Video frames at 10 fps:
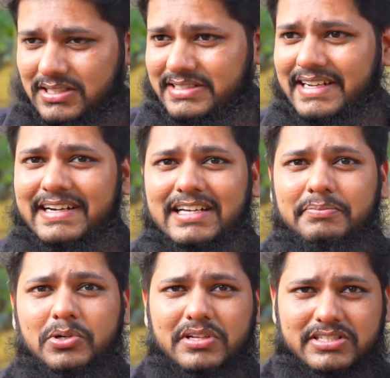जेनेटिक
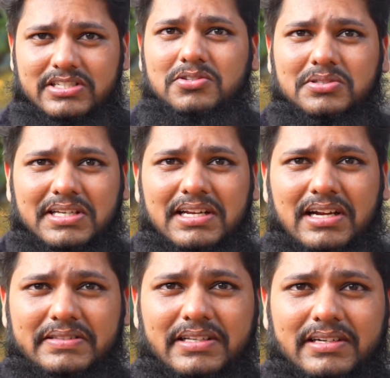म्यूटेशंस होते हैं ना
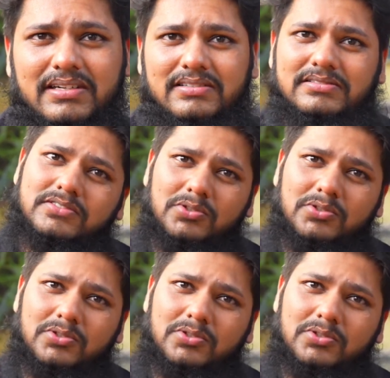अंदर हम्म,